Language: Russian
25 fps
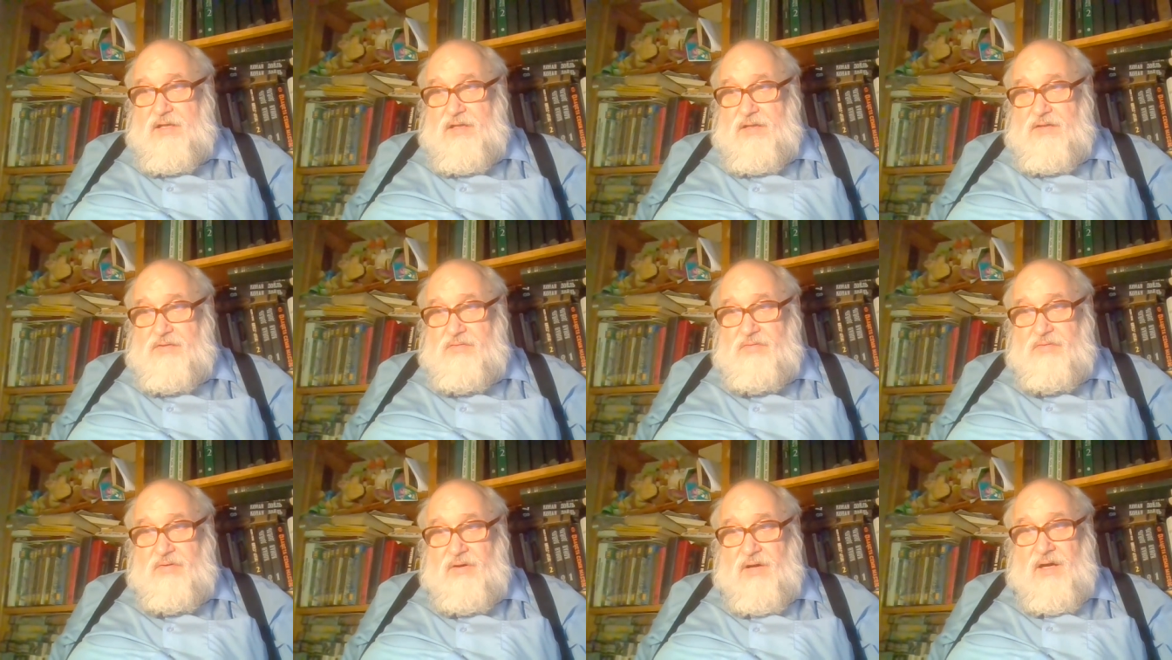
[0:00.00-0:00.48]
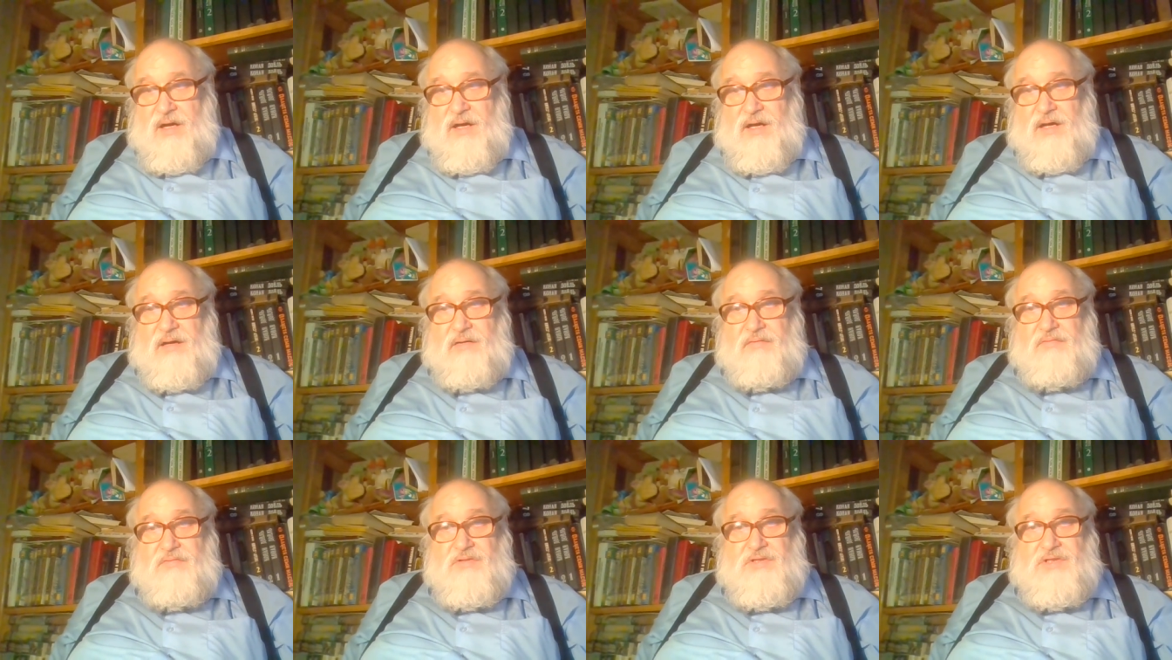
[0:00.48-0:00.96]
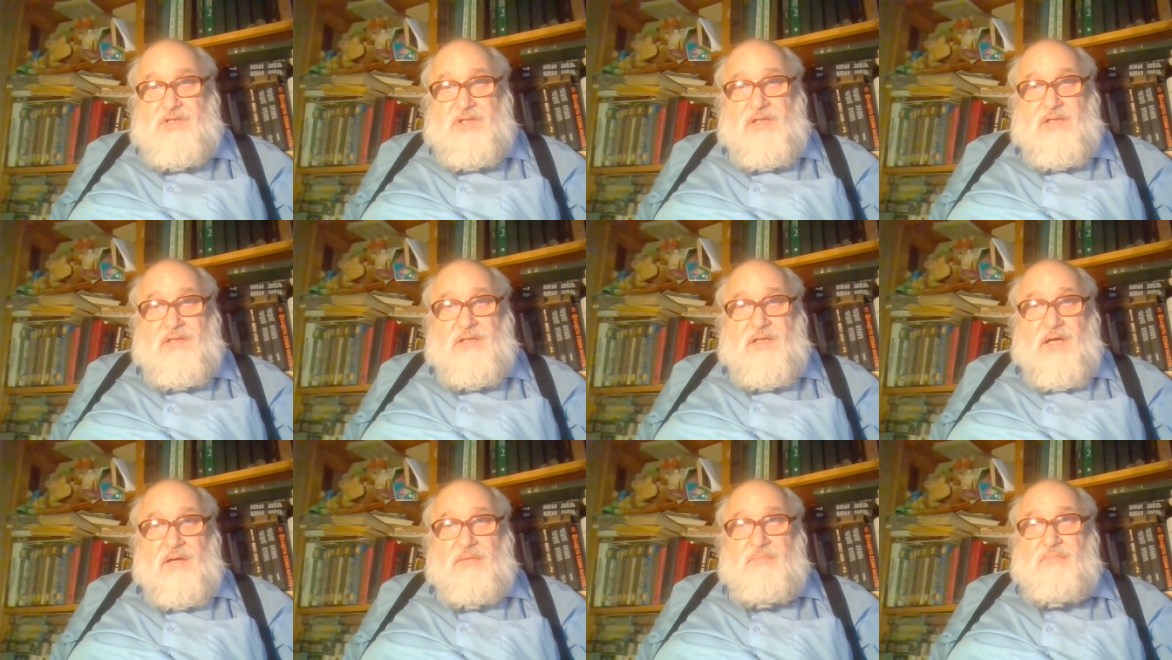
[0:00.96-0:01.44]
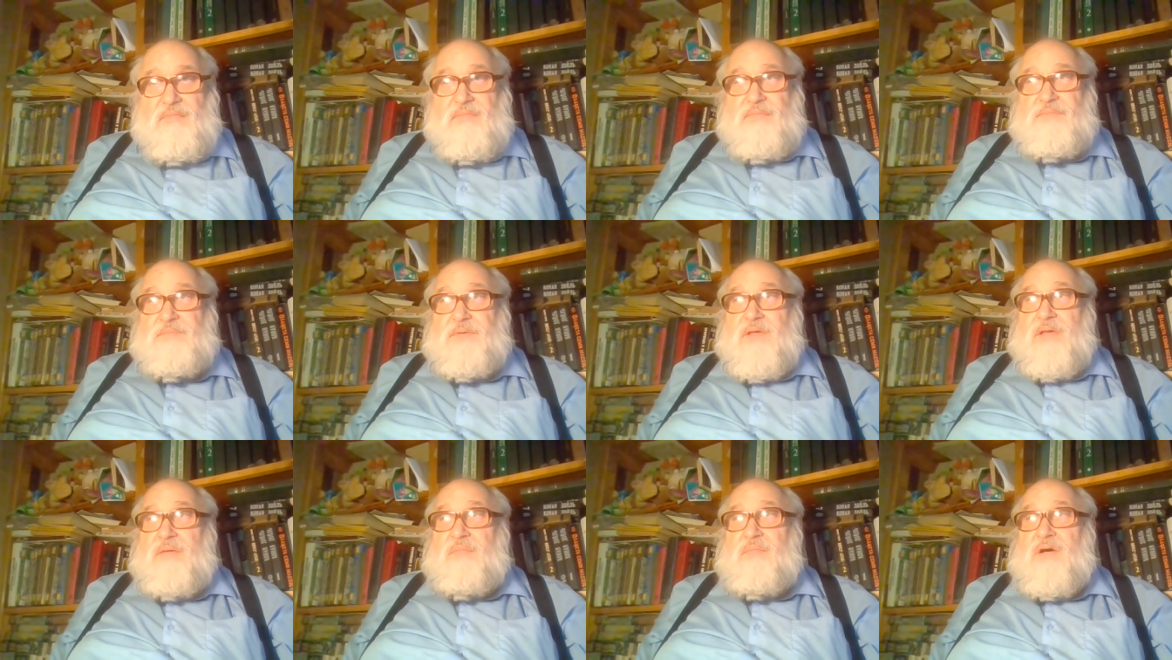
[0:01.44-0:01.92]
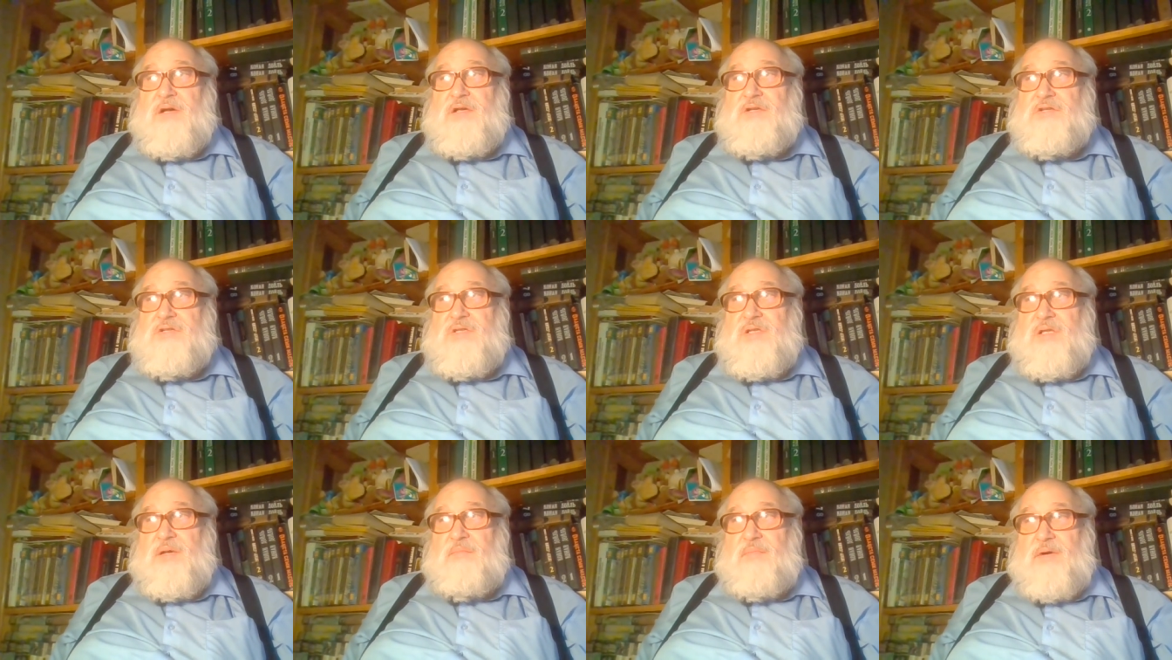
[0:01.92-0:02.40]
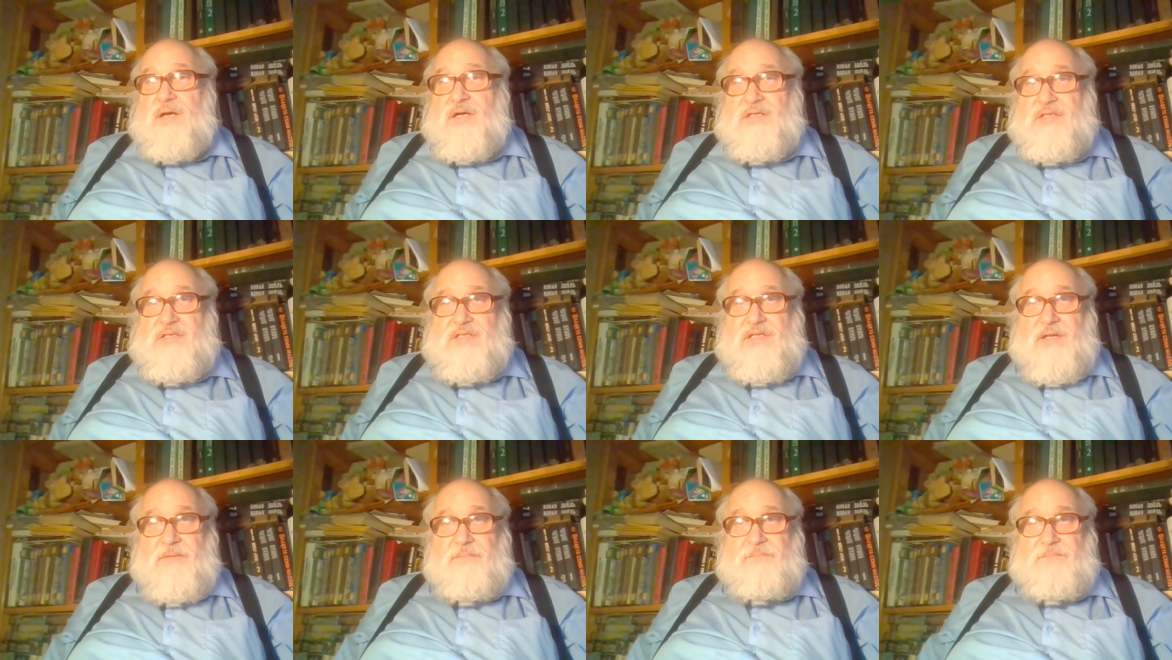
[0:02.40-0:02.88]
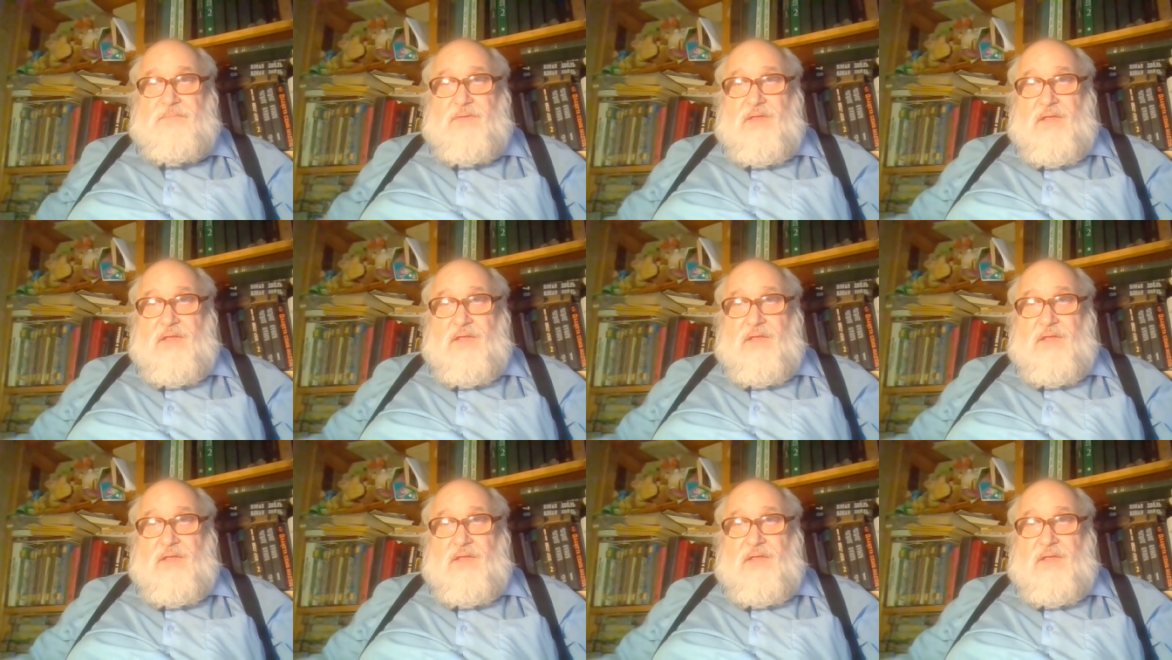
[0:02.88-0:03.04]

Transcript: Ну, а уже там, понимаешь, на Марсе